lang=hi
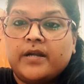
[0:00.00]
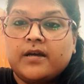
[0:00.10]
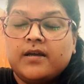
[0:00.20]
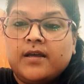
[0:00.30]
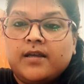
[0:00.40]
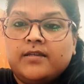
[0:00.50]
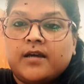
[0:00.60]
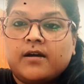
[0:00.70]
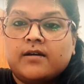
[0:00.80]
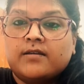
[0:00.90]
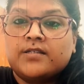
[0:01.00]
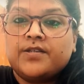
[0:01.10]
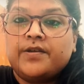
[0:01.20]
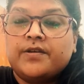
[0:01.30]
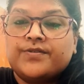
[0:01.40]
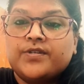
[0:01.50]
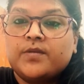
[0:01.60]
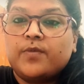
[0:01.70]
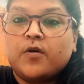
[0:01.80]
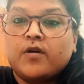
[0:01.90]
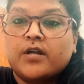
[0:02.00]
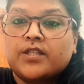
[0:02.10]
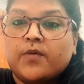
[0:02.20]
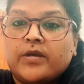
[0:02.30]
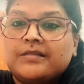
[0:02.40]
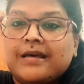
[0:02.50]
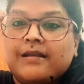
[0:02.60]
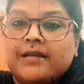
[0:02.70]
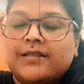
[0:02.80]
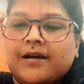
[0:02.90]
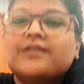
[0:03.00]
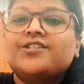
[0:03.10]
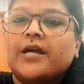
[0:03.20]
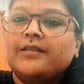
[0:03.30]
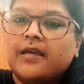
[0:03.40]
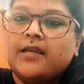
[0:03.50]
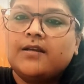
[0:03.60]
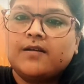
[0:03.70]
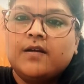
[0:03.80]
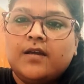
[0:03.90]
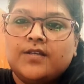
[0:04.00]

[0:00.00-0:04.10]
का बेटा या किसी इंडस्ट्री से बिलोंग करता हुआ इंसान नहीं था शायद यही एक